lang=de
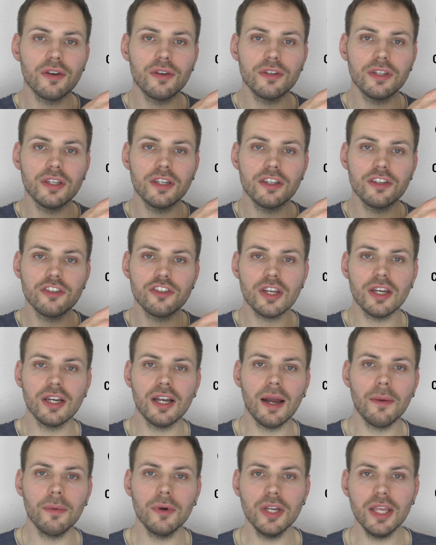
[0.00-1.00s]
könnt ihr den
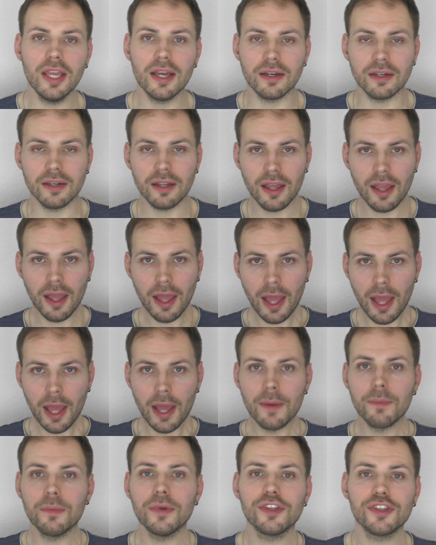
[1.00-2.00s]
Channel abonnieren.
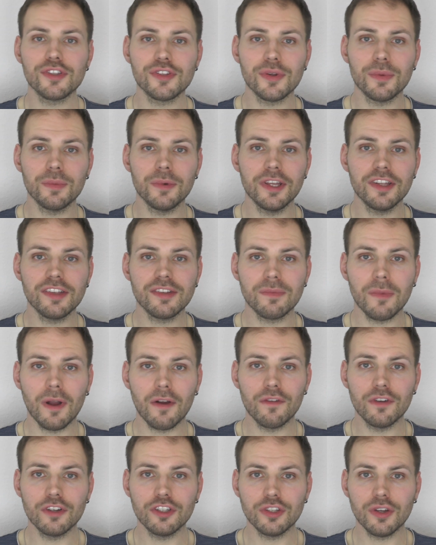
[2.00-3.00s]
Bis zum nächsten
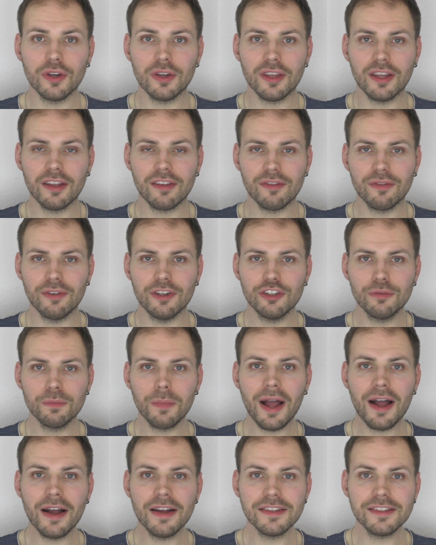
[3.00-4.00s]
Mal wünsche ich euch jetzt viel
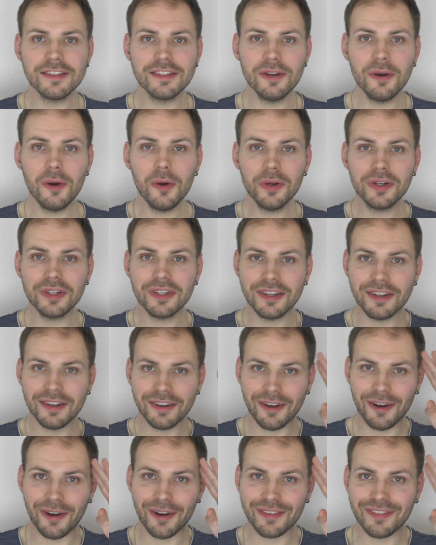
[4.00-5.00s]
Spaß und
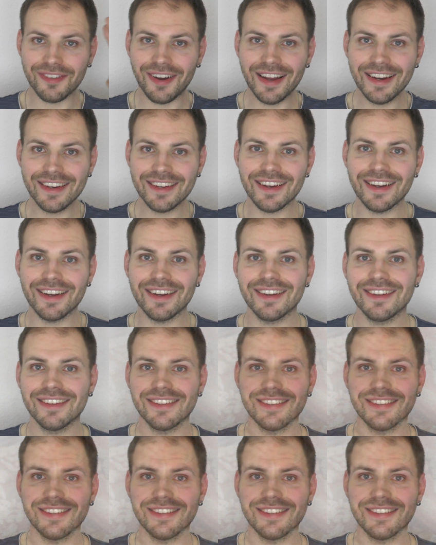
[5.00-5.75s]
kocht weiter.